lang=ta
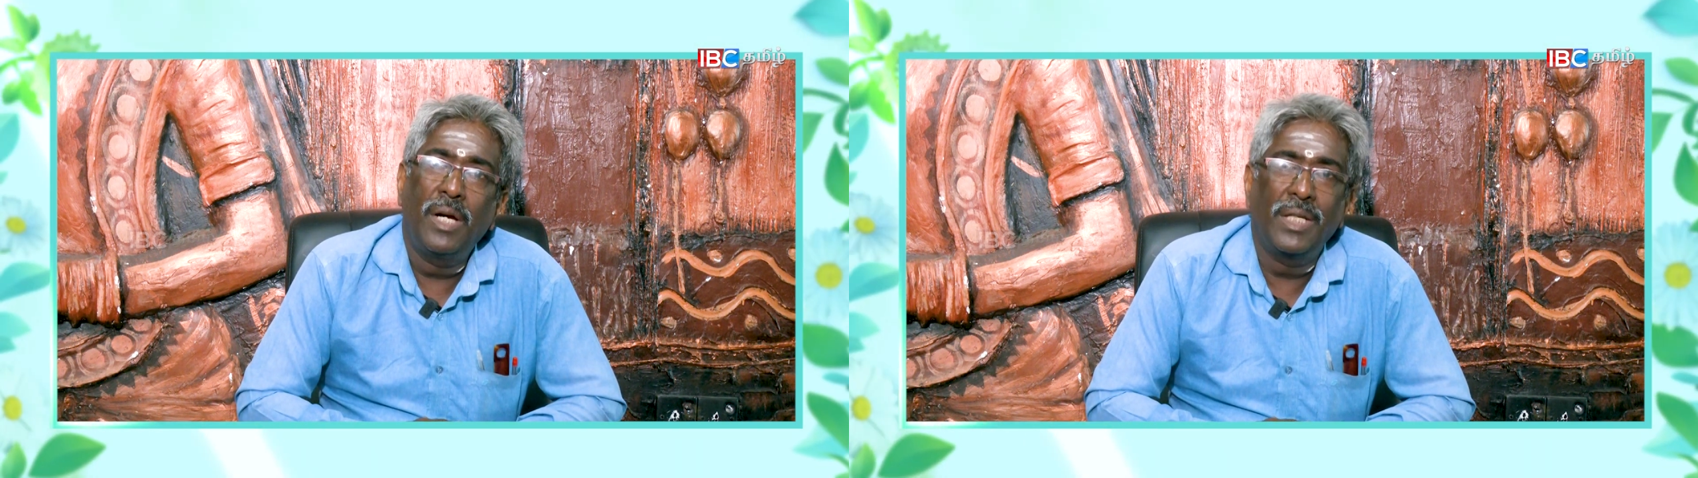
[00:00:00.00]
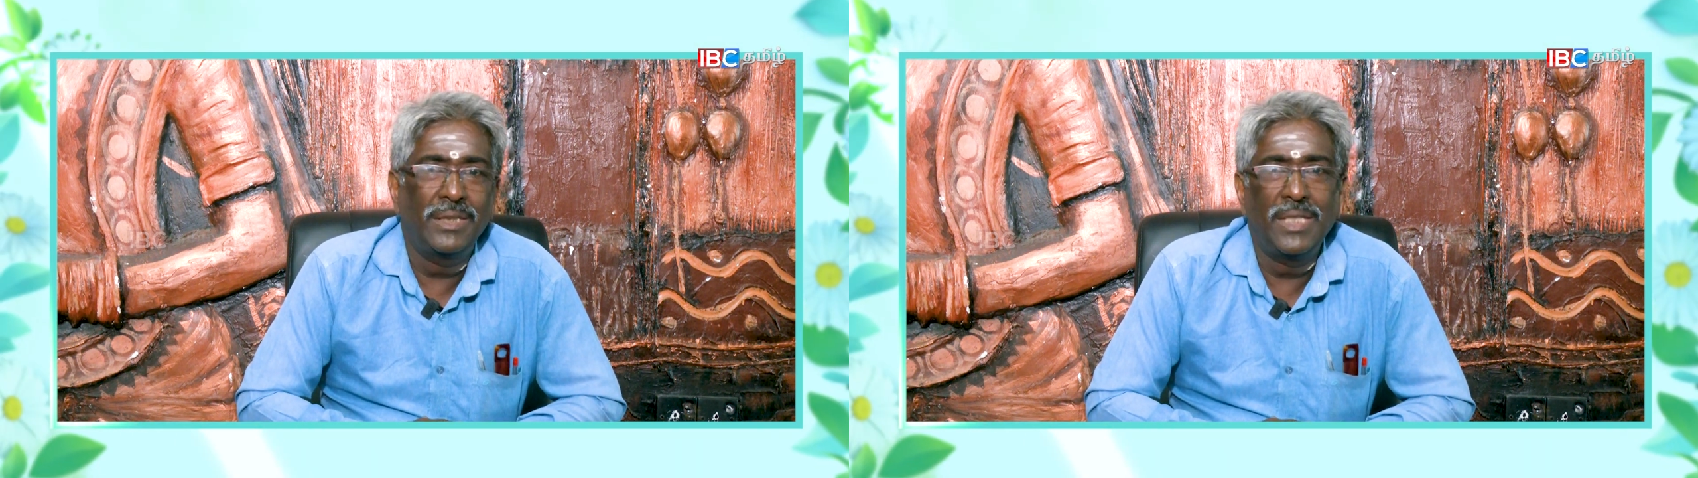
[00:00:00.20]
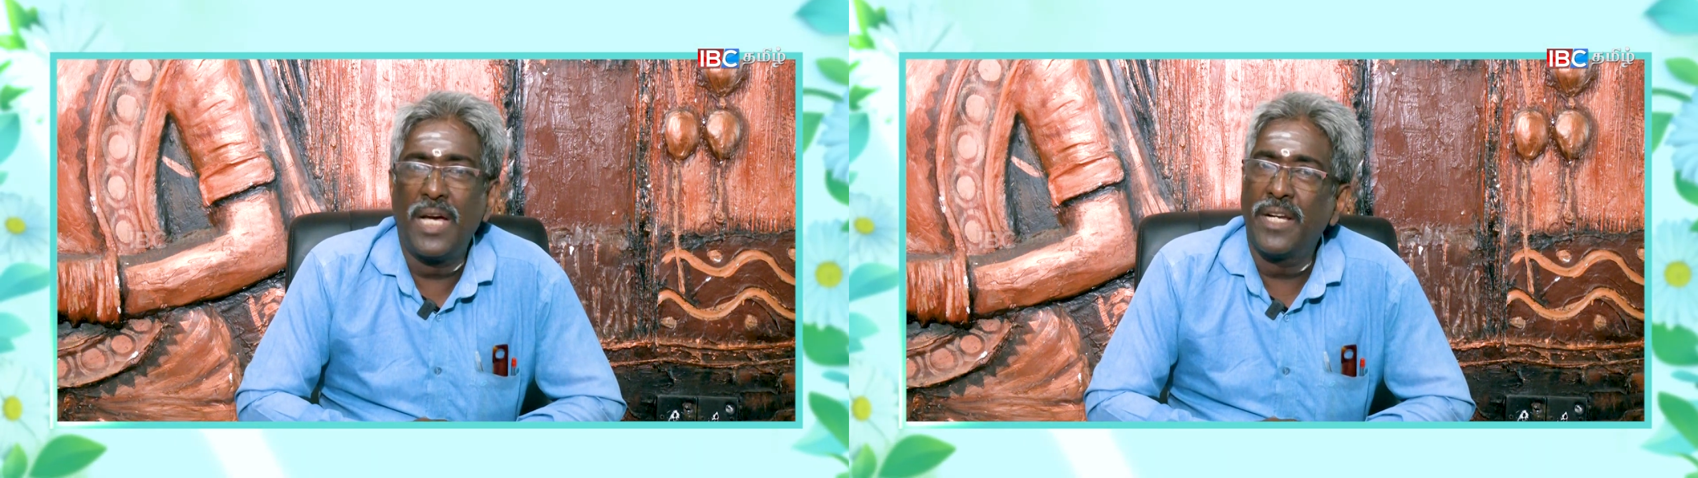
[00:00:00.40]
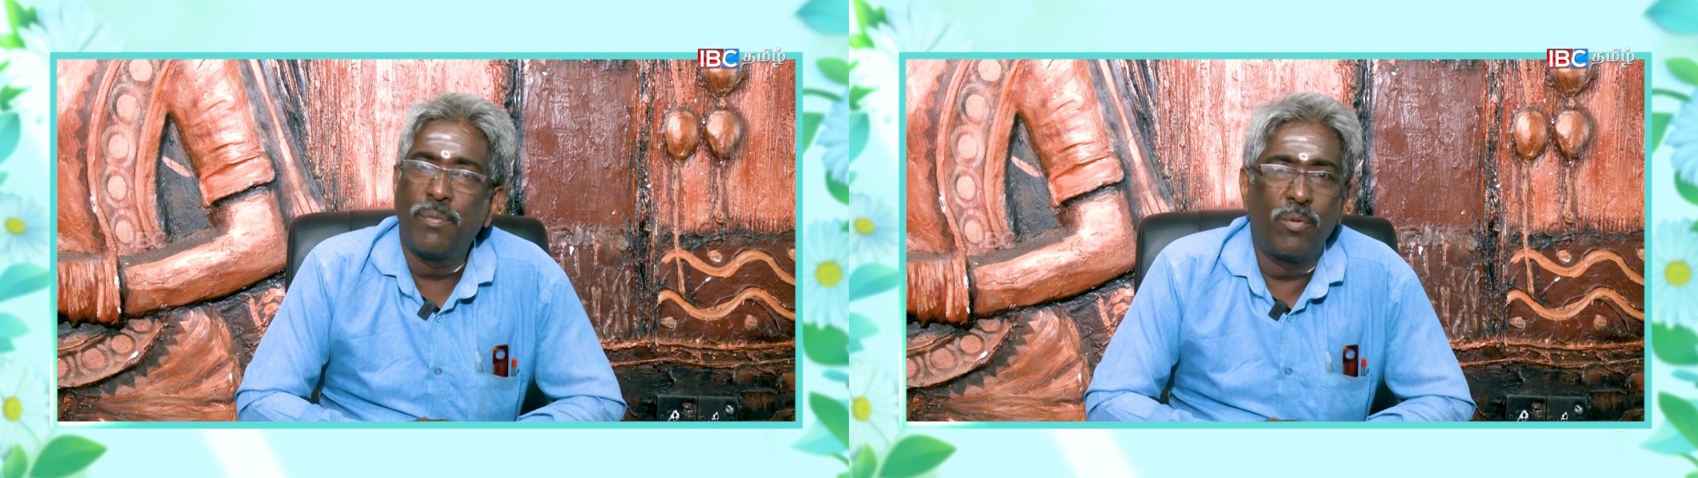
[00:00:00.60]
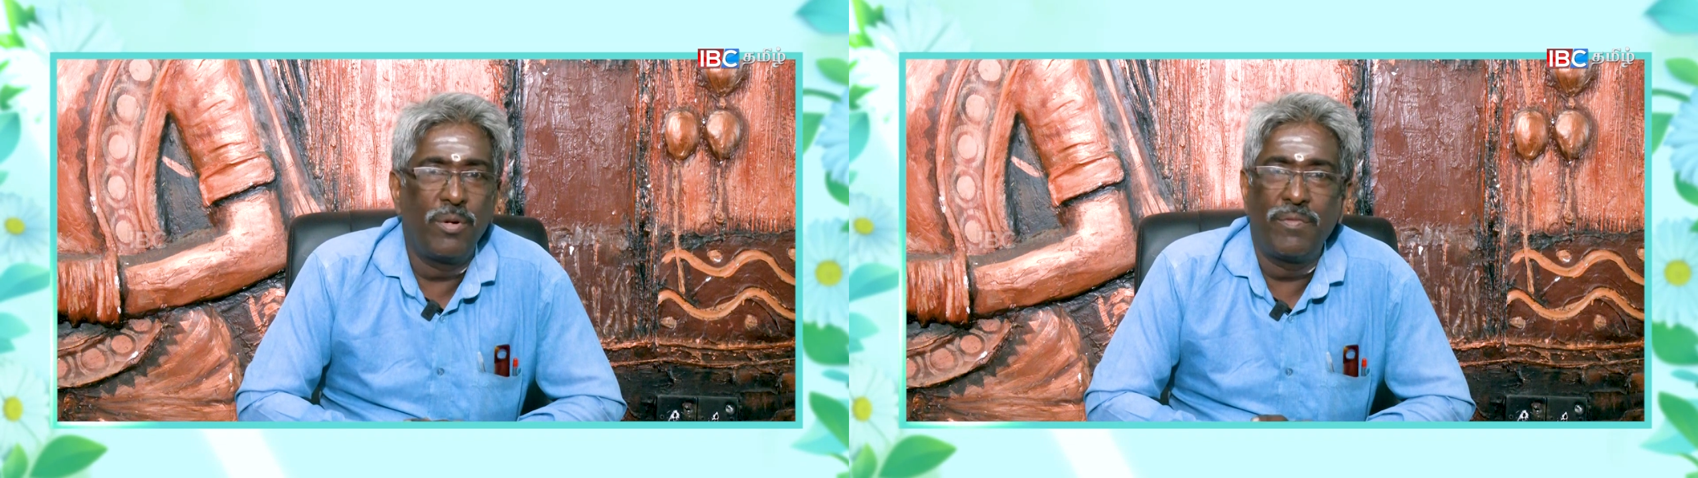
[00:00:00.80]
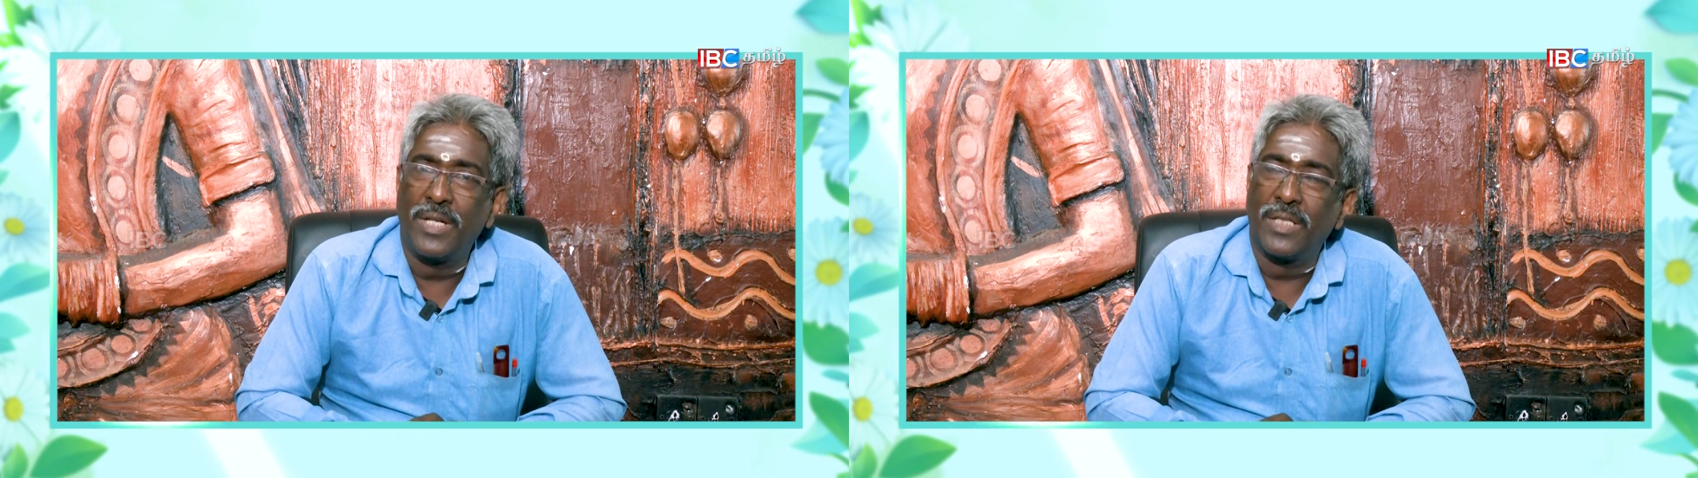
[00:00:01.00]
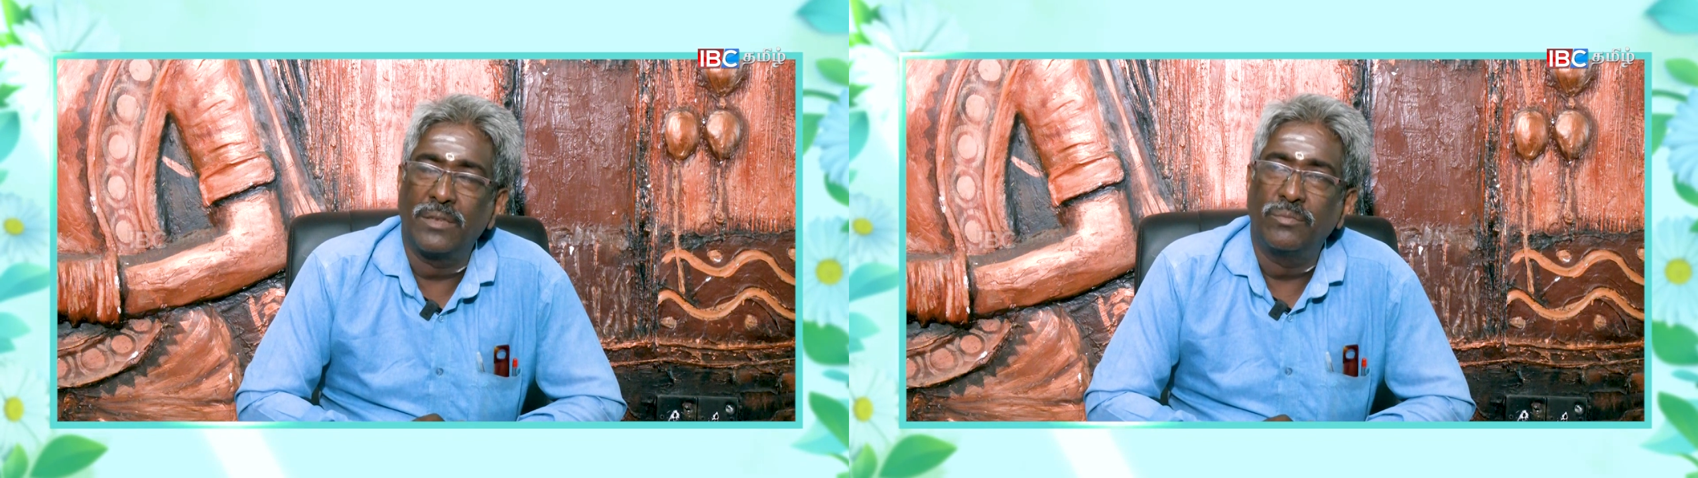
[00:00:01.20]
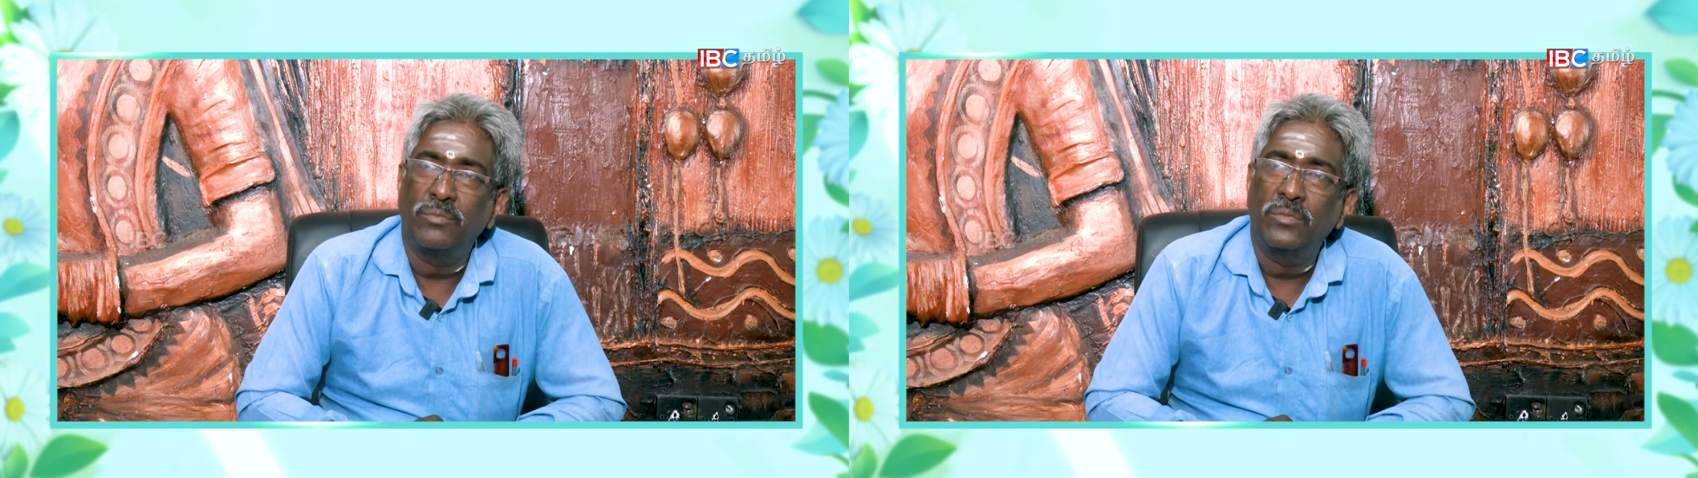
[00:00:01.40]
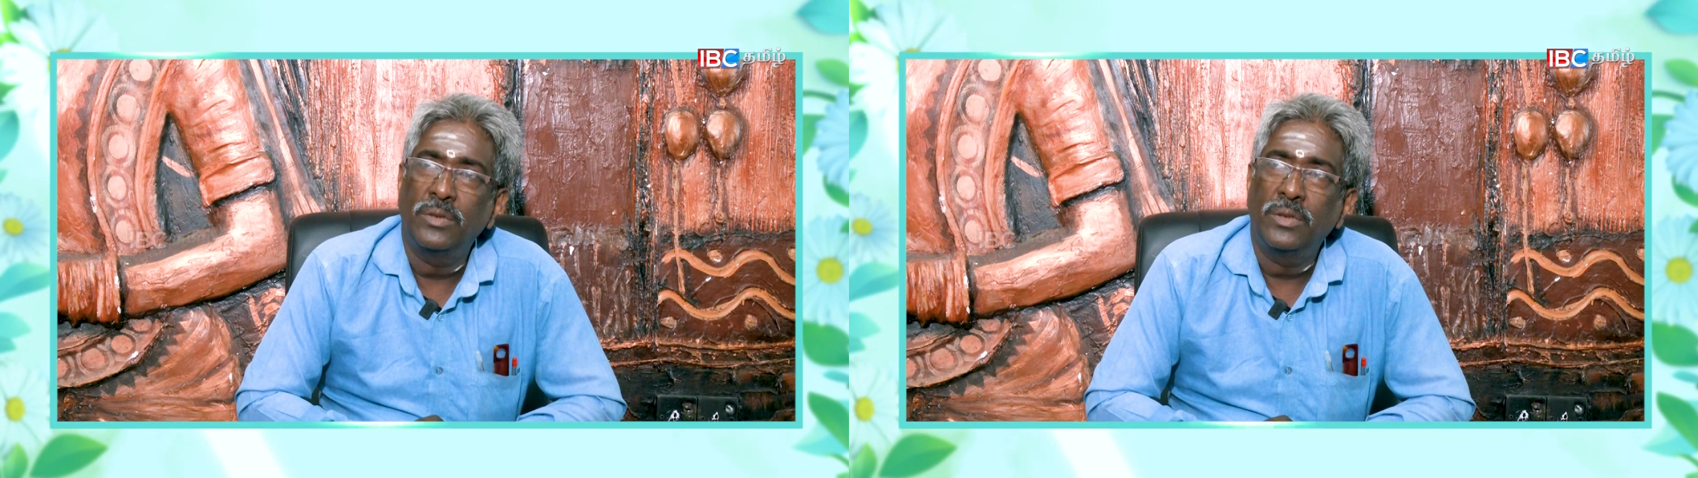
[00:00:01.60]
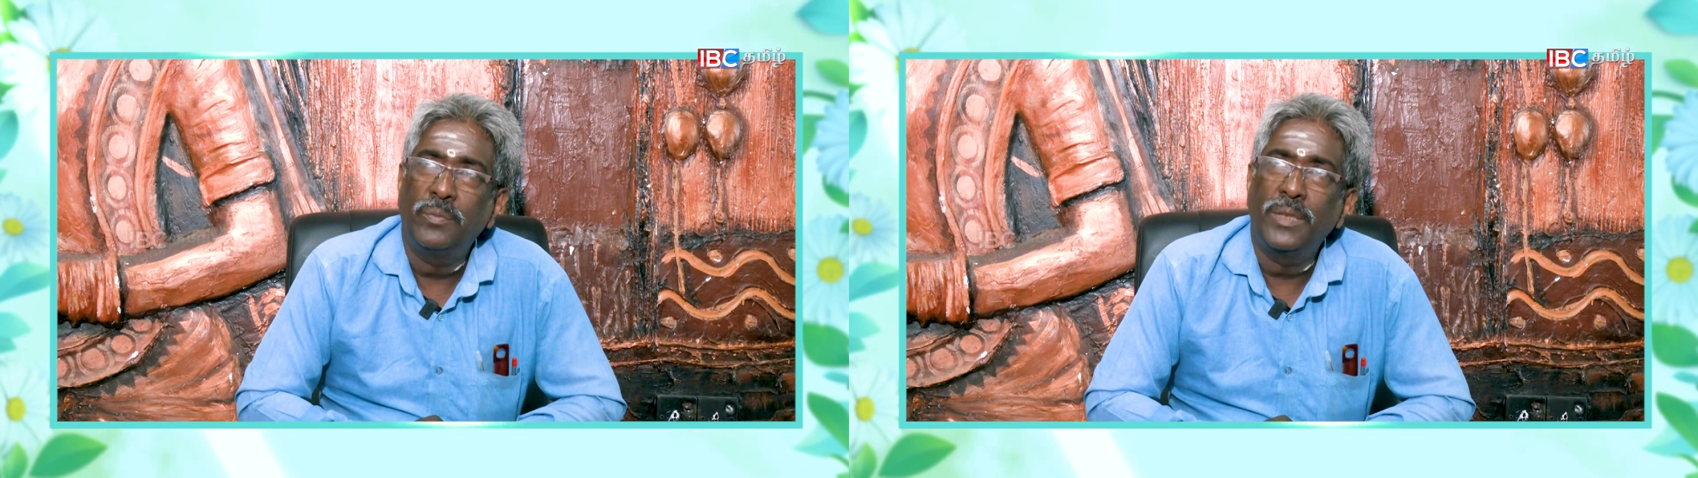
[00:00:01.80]
அது யானை போய் விட்டது
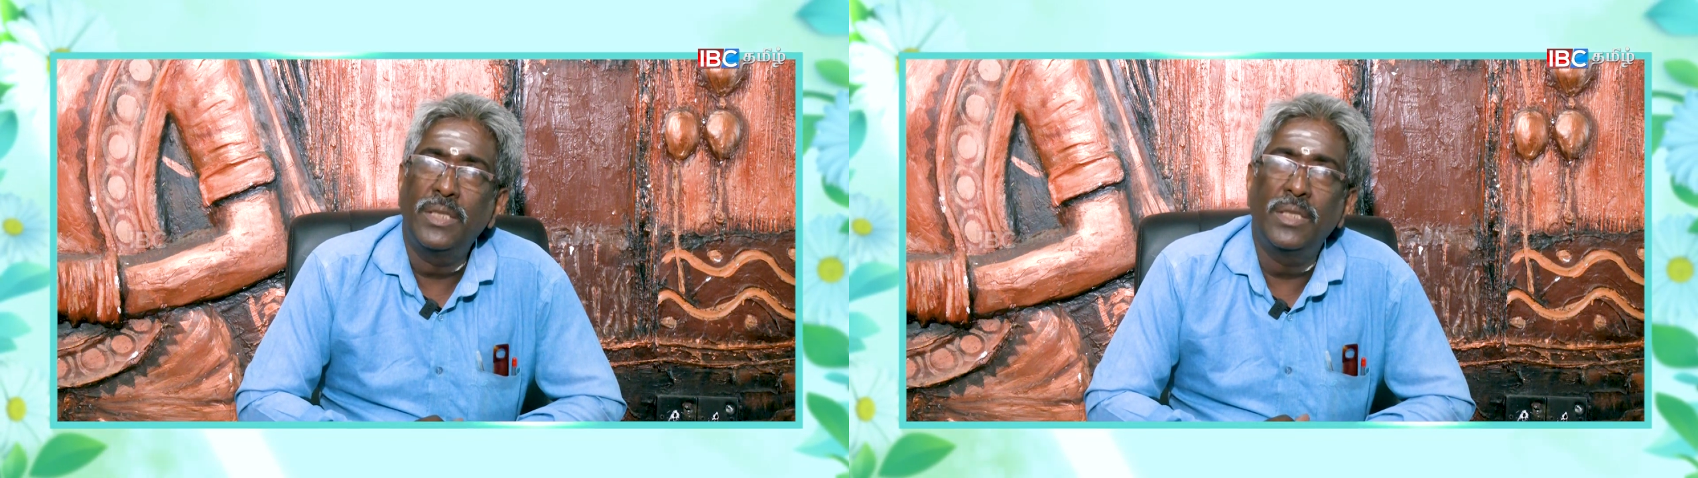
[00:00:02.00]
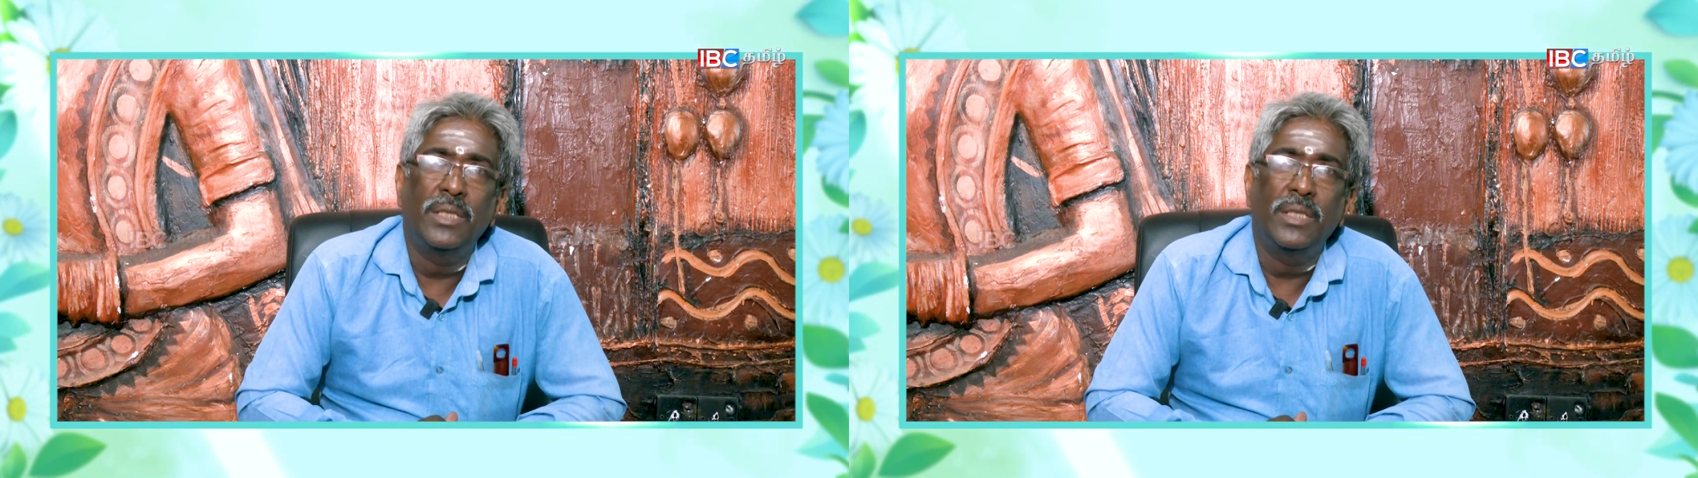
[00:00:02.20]
இப்போ